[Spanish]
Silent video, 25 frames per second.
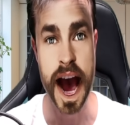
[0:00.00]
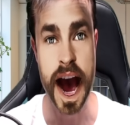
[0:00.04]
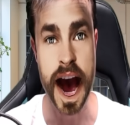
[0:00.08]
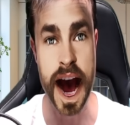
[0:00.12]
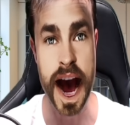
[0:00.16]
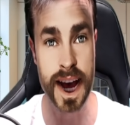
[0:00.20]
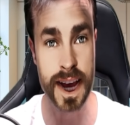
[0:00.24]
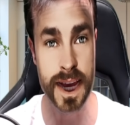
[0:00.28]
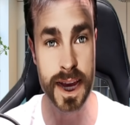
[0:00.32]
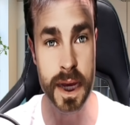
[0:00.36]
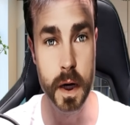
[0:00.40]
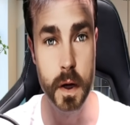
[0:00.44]

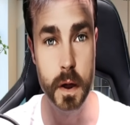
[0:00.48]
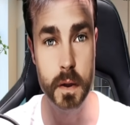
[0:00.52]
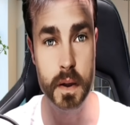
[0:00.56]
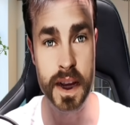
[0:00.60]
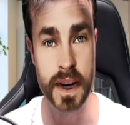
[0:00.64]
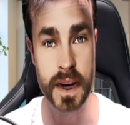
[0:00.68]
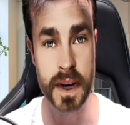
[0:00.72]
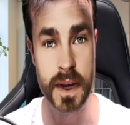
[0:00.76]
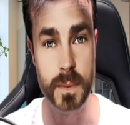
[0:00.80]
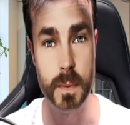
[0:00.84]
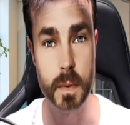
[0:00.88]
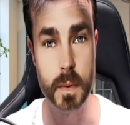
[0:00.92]
Ahí lo
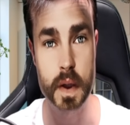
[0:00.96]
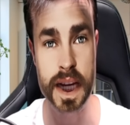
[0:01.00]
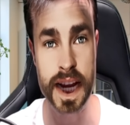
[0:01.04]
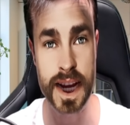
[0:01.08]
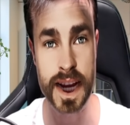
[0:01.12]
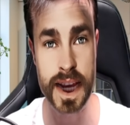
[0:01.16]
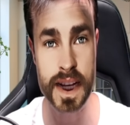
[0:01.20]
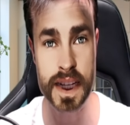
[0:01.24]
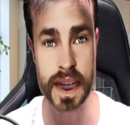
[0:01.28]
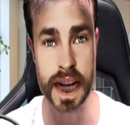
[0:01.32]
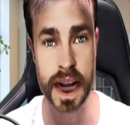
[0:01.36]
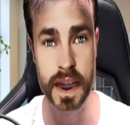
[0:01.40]
tenemos,
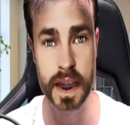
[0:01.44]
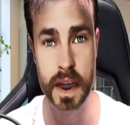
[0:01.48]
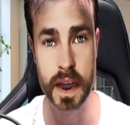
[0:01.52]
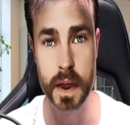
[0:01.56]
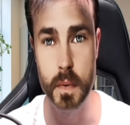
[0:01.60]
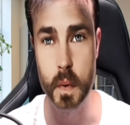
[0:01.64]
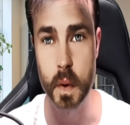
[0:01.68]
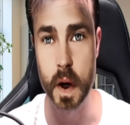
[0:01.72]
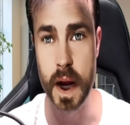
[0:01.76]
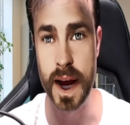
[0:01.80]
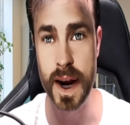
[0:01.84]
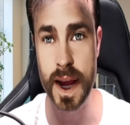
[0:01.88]
aquí está el
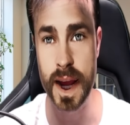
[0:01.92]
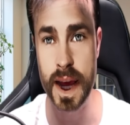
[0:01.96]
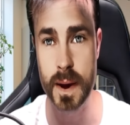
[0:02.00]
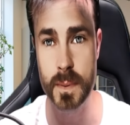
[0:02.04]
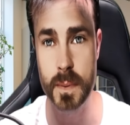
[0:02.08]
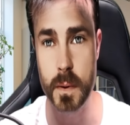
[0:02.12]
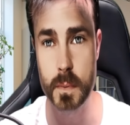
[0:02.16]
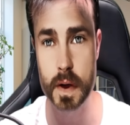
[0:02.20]
titular, ¿eh?